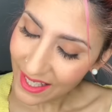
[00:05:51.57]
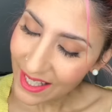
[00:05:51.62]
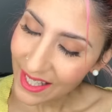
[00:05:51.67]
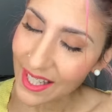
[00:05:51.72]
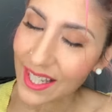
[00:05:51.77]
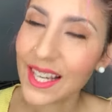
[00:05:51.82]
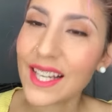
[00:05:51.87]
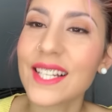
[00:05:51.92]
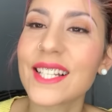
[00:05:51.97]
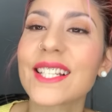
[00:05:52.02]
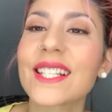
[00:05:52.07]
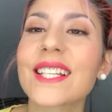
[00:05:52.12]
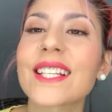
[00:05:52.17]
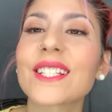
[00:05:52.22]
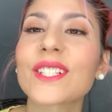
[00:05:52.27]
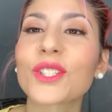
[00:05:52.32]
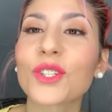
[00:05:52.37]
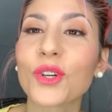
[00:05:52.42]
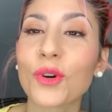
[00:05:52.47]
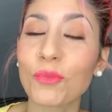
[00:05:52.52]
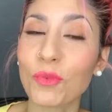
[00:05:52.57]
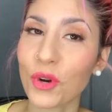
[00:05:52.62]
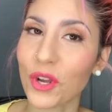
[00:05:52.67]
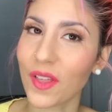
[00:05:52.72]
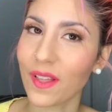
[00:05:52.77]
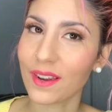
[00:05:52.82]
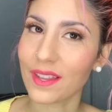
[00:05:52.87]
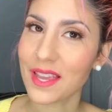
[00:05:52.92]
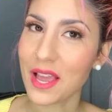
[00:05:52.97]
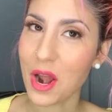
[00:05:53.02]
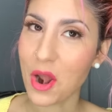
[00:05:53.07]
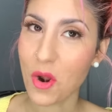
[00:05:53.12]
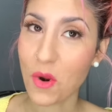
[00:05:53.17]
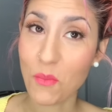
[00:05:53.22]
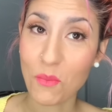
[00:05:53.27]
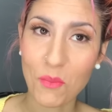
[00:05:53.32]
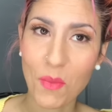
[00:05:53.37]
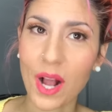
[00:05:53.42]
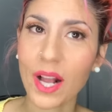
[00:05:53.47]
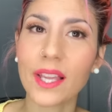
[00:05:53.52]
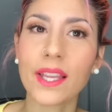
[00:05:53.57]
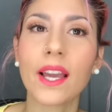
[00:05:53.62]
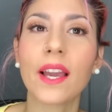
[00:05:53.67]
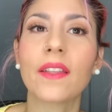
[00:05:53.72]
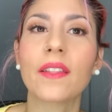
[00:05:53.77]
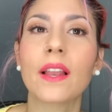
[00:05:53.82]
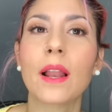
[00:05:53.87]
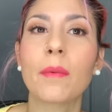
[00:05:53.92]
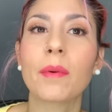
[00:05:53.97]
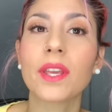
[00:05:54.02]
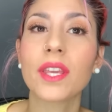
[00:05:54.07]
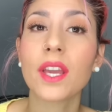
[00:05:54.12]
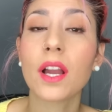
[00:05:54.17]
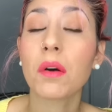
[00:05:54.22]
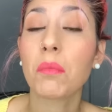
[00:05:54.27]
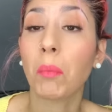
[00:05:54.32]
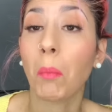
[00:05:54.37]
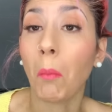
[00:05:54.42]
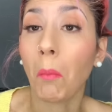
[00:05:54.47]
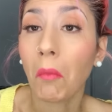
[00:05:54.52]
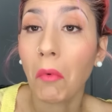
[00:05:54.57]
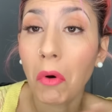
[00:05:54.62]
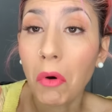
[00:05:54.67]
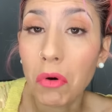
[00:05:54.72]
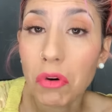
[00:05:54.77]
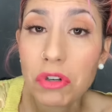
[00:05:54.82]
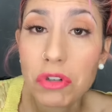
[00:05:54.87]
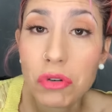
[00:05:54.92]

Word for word: Y así es como quedaría el maquillaje de la bella, o